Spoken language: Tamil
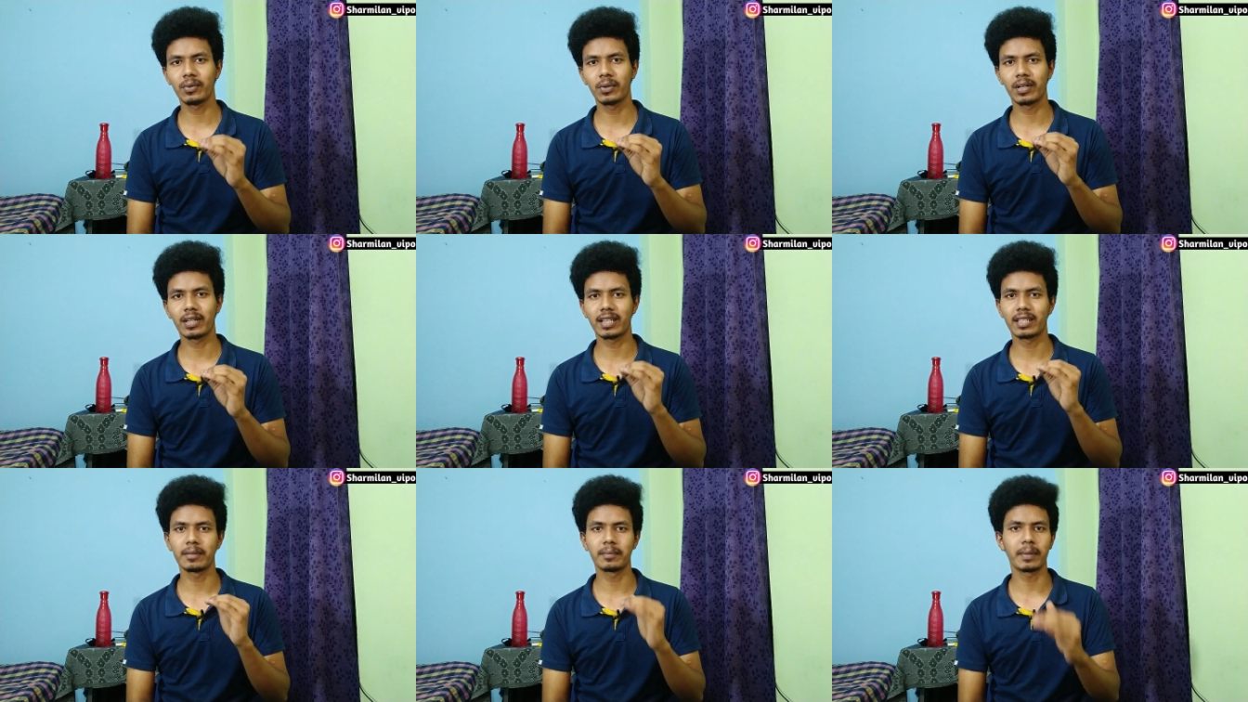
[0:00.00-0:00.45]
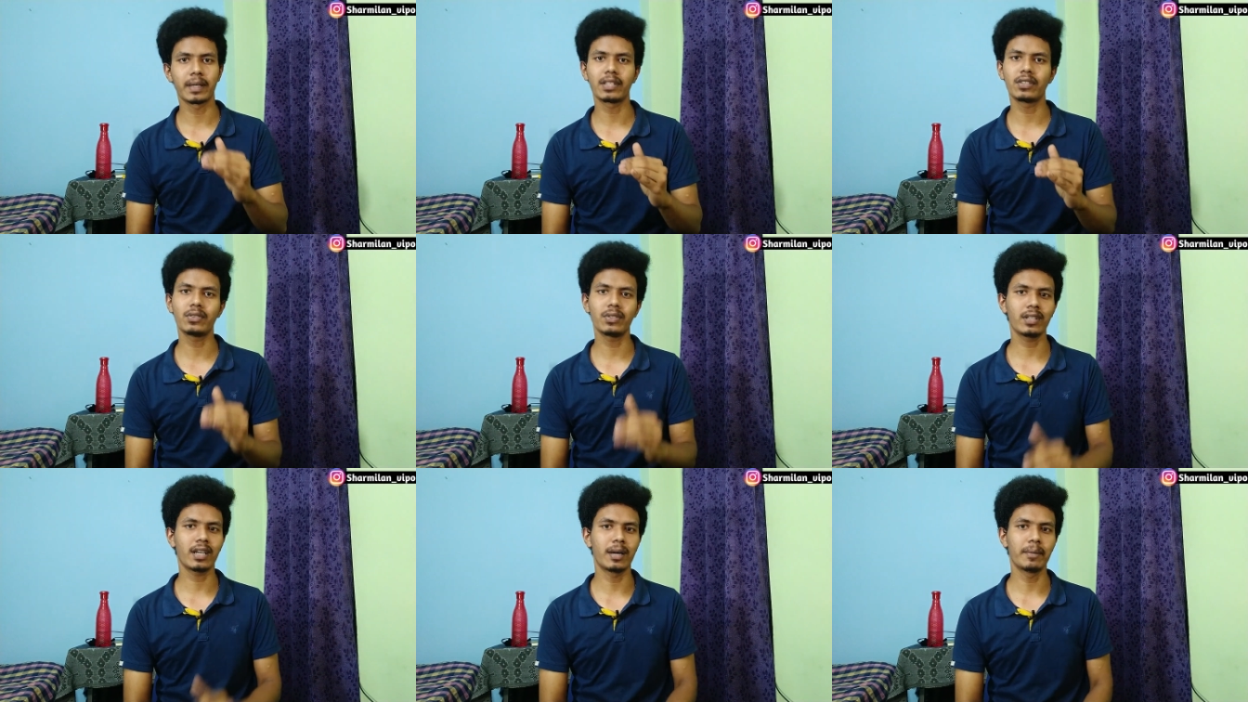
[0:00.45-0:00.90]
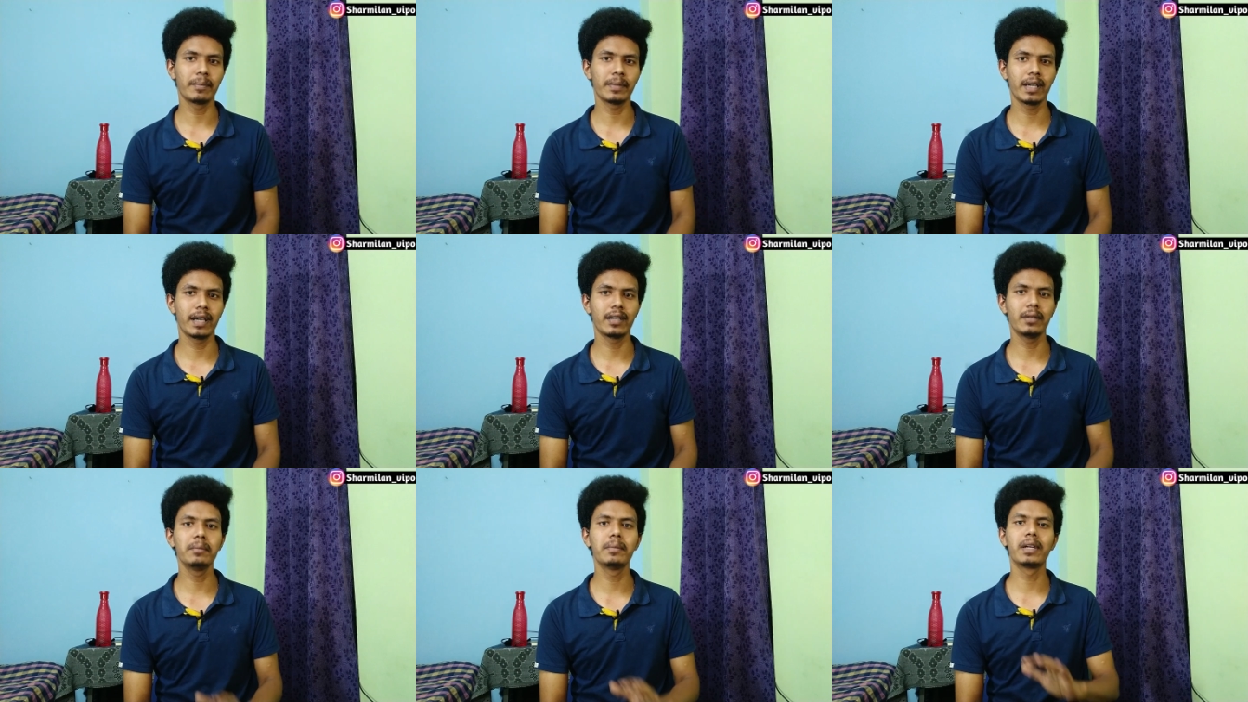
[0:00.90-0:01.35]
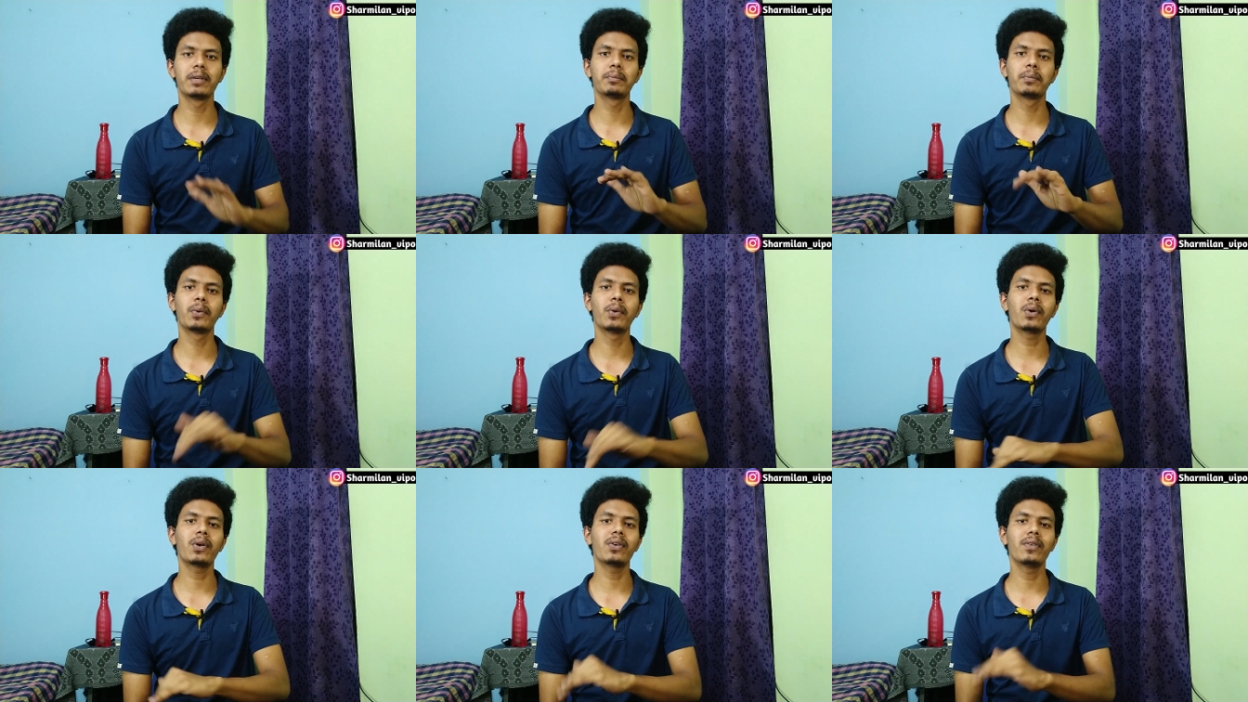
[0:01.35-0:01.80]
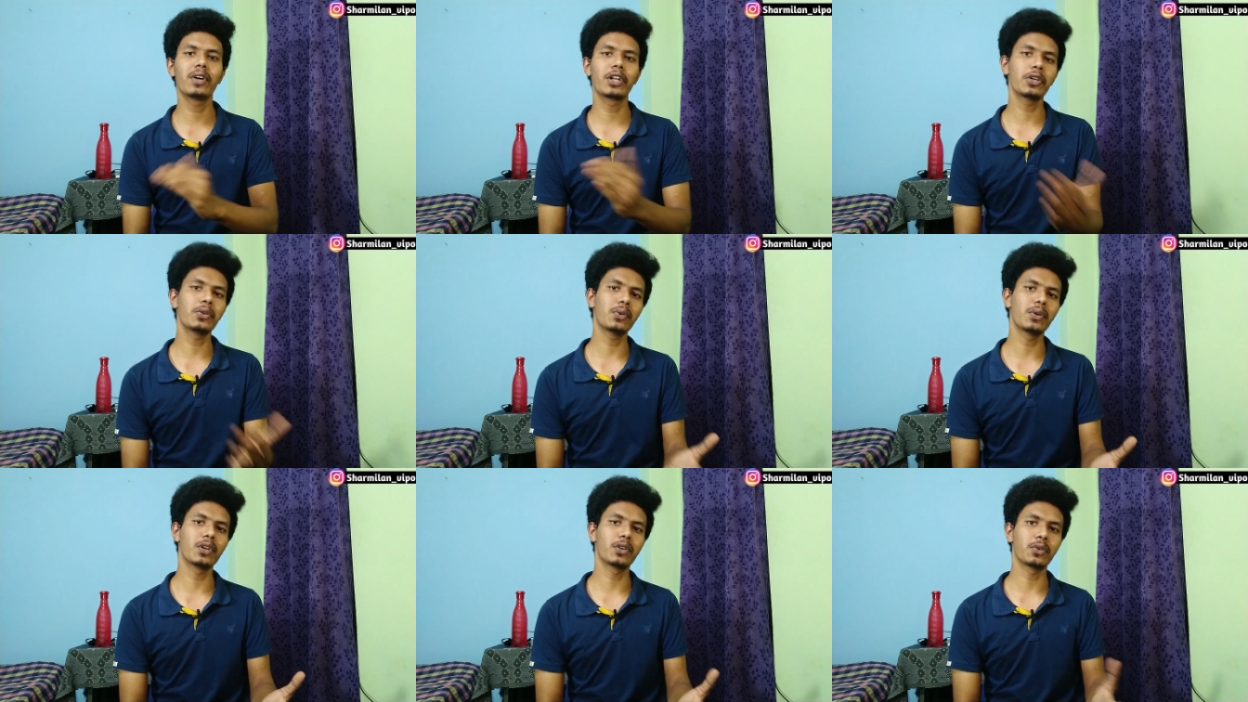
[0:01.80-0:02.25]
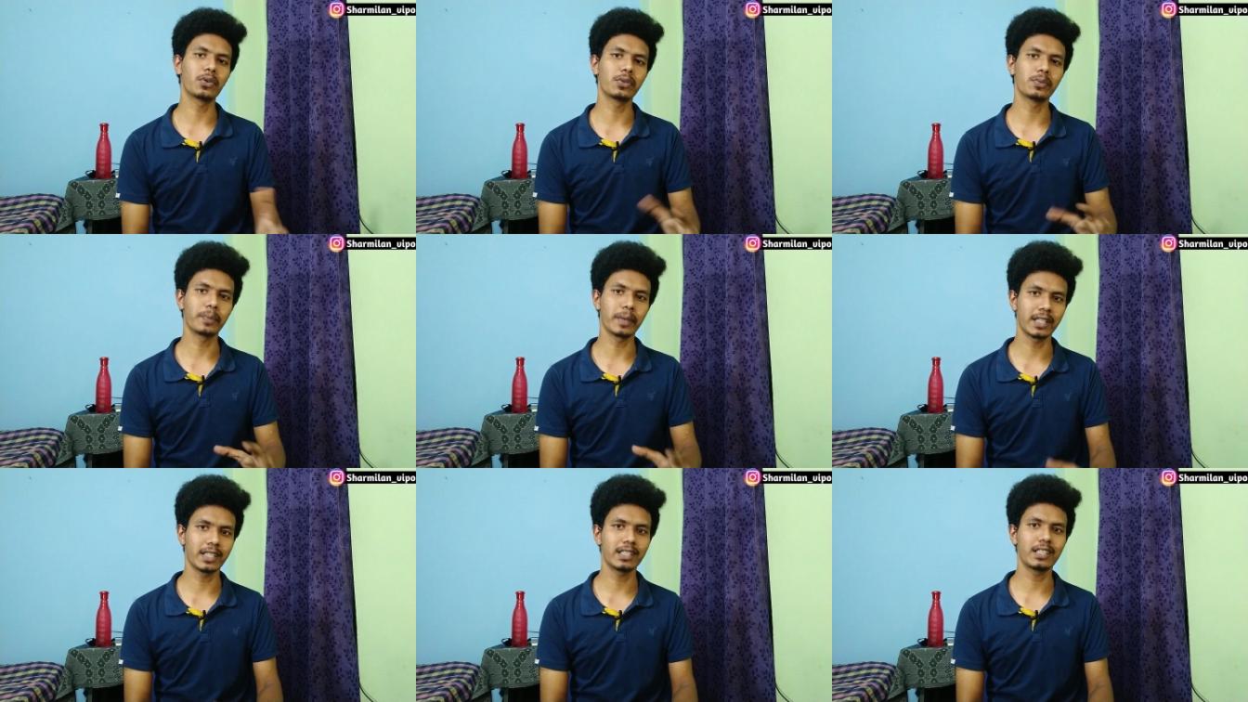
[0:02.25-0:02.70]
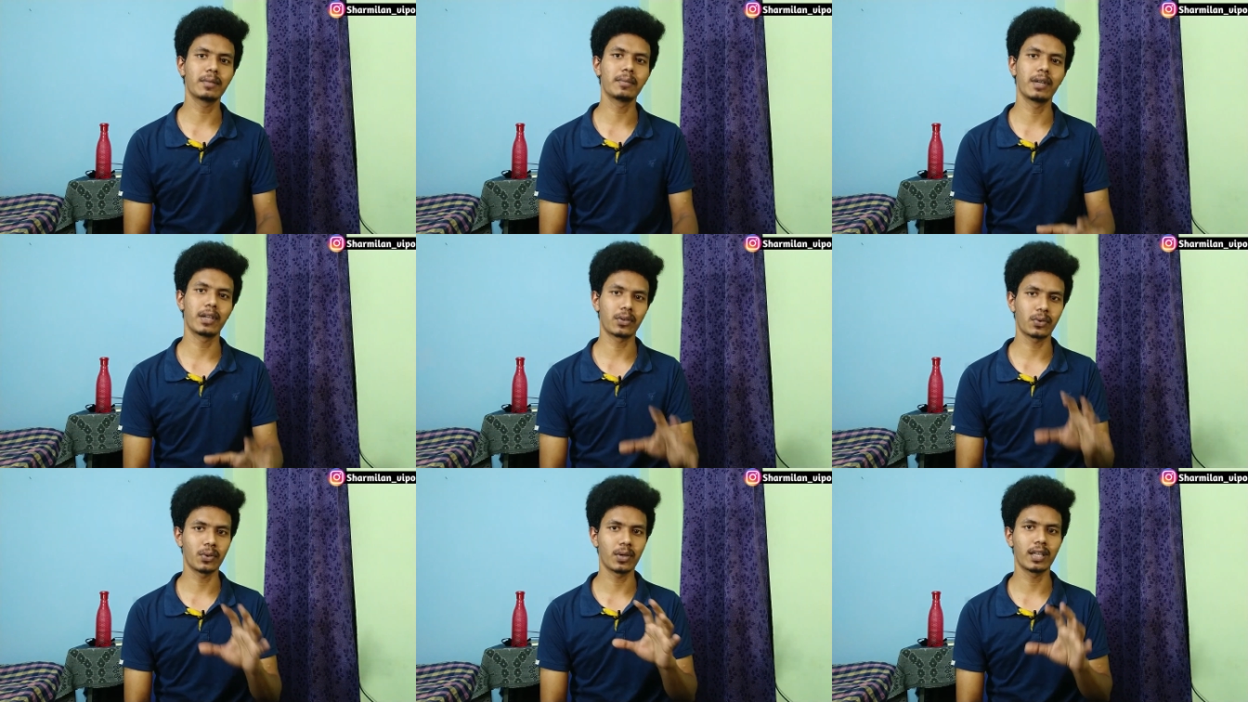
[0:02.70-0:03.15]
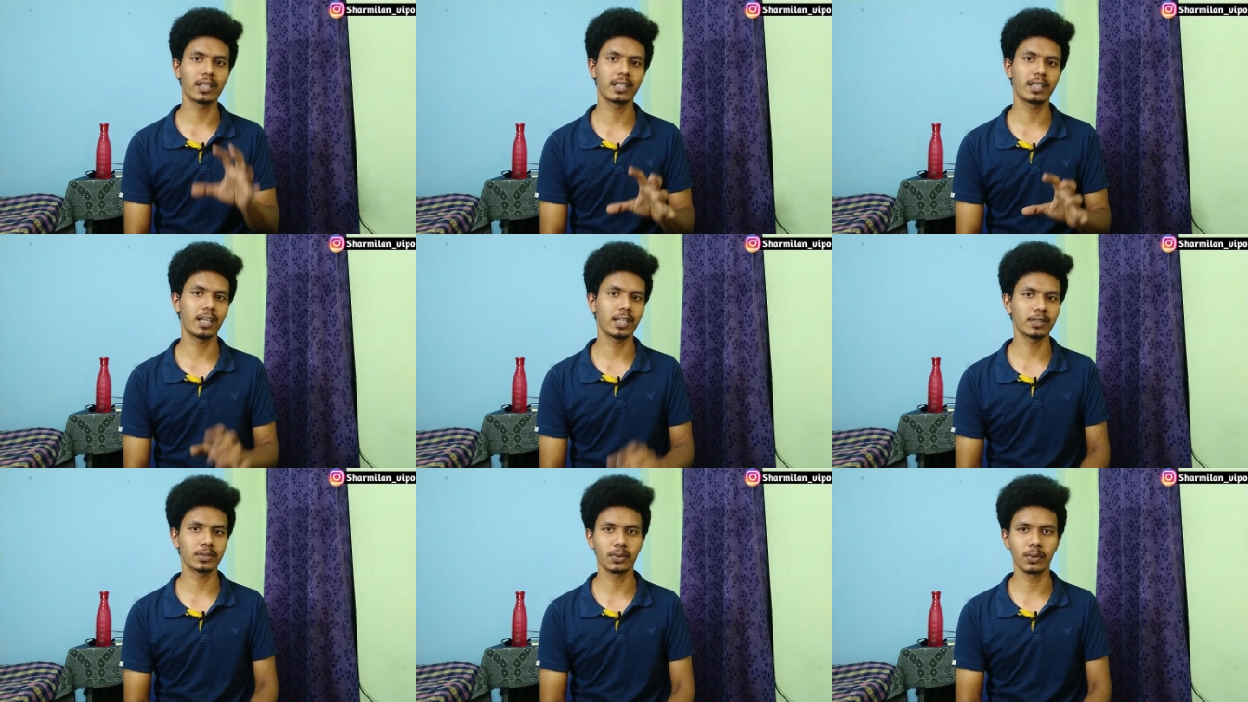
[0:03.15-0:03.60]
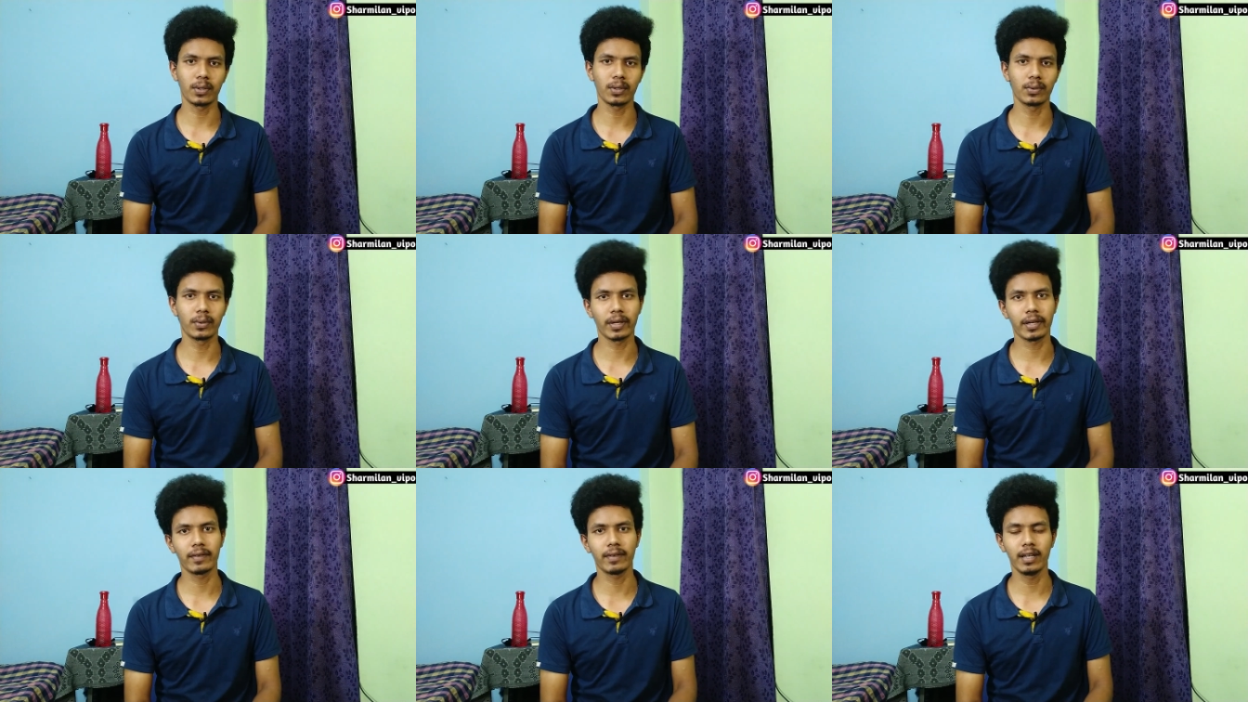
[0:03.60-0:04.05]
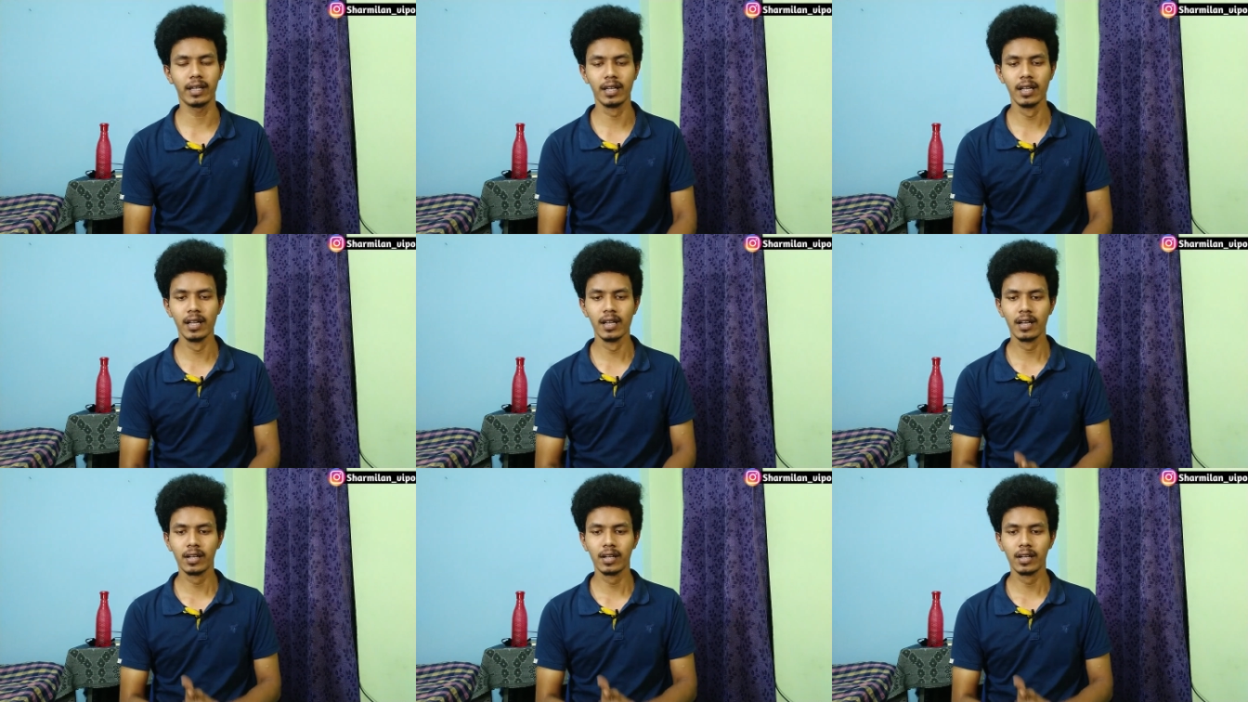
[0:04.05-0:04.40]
உங்களுக்கு அந்த பதட்டம் கம்மியாயிரும் பட் போகிற வரையும் உங்களுக்கு கொஞ்சம் பதட்டமாக இருக்கும் அதுக்காக சொல்கிறோம் ஓகேவா